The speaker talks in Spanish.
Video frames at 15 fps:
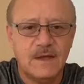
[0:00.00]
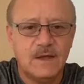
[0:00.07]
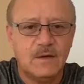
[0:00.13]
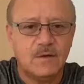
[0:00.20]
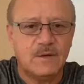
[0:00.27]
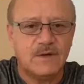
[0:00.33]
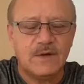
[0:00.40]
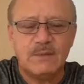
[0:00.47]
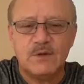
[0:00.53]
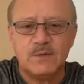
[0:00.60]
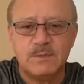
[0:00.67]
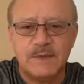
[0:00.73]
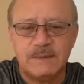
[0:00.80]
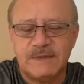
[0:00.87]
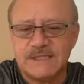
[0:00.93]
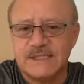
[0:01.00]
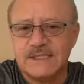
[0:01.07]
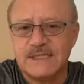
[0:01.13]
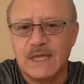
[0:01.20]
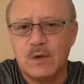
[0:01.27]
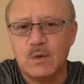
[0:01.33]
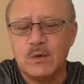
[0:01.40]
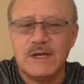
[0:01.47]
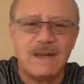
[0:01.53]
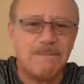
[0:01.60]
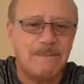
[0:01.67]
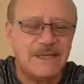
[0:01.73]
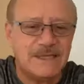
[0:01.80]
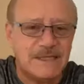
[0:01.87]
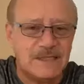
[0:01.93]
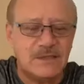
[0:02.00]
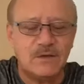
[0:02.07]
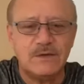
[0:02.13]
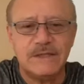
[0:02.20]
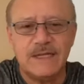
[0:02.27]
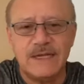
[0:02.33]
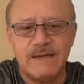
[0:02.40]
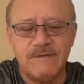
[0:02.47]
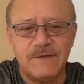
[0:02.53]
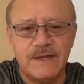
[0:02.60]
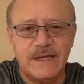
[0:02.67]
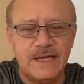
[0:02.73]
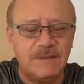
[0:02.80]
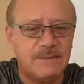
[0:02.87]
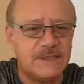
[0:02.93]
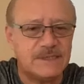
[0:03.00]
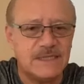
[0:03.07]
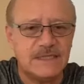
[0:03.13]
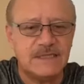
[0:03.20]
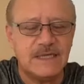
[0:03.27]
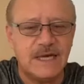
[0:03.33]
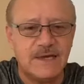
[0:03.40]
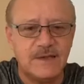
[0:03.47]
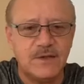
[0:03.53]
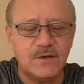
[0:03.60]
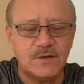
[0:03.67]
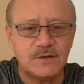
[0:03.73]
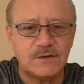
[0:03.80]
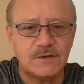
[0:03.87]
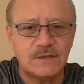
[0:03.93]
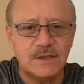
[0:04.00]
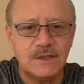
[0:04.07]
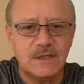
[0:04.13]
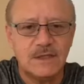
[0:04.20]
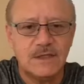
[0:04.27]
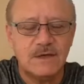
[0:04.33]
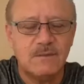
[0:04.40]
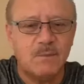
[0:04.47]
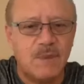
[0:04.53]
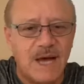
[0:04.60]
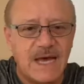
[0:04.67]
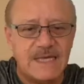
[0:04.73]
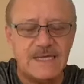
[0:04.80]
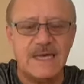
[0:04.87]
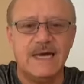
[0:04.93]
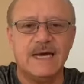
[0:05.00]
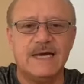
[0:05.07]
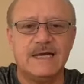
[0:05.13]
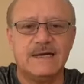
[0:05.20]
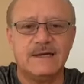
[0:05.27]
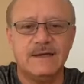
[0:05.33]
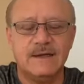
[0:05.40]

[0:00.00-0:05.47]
Cuando hemos presentado una petición delante de la presencia de Dios, va a llegar.